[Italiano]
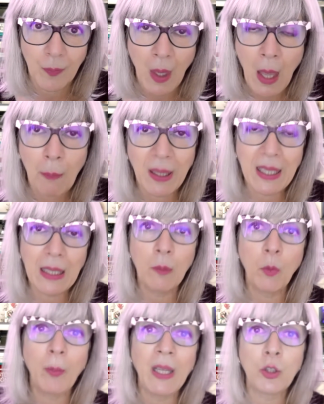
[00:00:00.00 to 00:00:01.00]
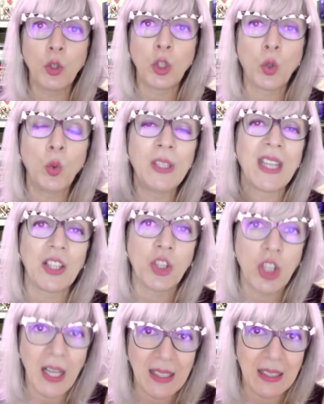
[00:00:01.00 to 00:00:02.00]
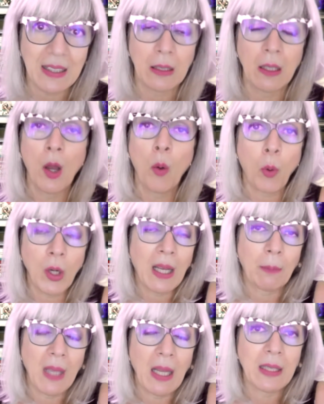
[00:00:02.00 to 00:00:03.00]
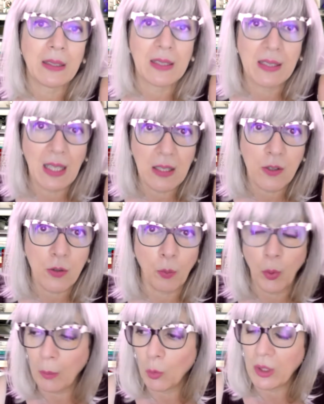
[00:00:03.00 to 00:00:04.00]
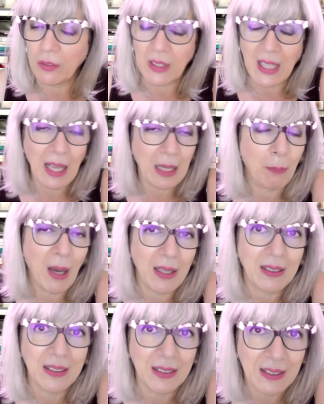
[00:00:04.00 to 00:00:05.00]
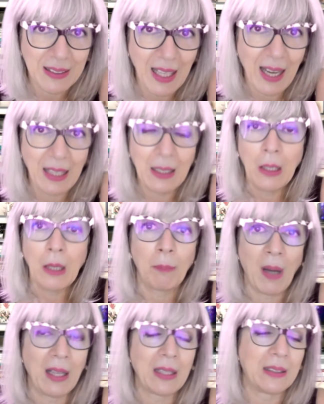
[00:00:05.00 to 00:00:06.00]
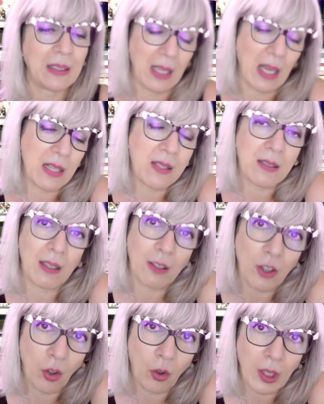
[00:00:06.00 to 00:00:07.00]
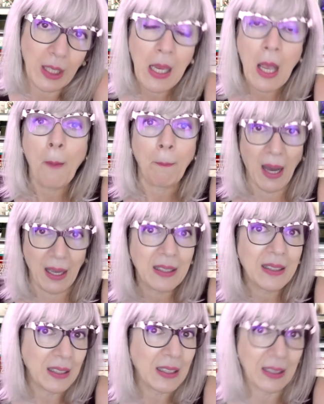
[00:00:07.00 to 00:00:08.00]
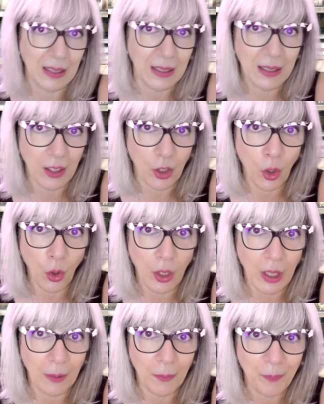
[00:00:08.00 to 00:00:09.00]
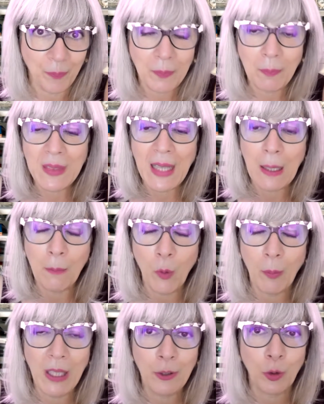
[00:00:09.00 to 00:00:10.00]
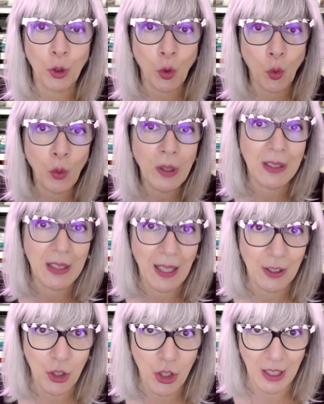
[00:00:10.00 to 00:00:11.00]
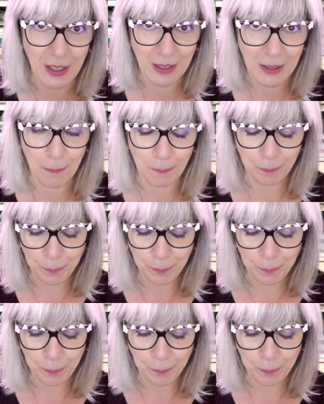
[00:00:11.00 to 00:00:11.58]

Perché nel momento in cui ti accetti puoi cambiare te stesso, puoi modificare parti di te, parti esteriori, parti interiori, nel momento in cui ti accetti.